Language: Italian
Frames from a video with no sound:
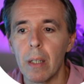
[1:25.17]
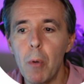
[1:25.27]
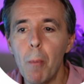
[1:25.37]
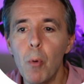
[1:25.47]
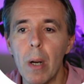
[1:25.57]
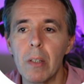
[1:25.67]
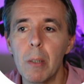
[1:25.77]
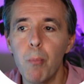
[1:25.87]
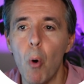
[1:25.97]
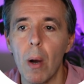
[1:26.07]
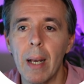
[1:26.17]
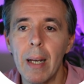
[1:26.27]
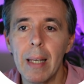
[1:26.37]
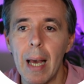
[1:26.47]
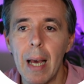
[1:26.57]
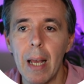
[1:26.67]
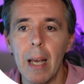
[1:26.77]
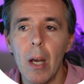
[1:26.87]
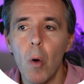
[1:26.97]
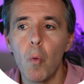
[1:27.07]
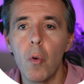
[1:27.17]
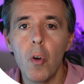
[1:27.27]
oppure si può caricare un